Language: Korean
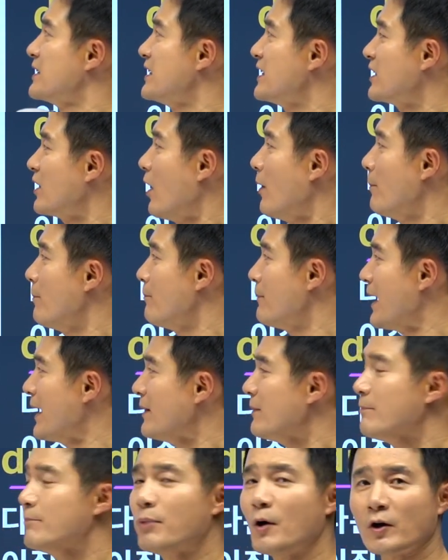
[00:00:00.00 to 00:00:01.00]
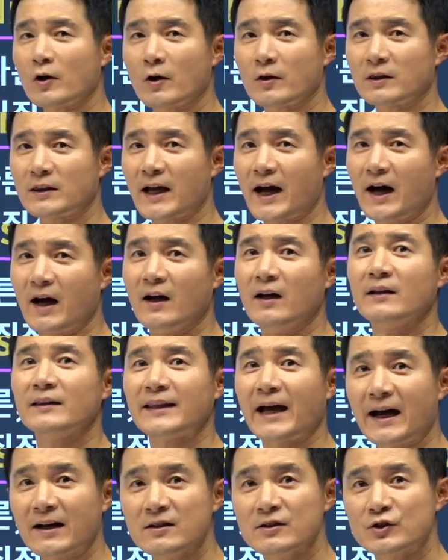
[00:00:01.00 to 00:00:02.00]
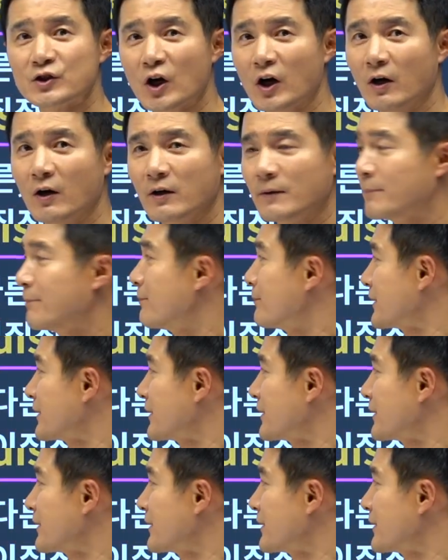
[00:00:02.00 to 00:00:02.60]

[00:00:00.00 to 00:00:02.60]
이것만 퍼렇다, 다르죠?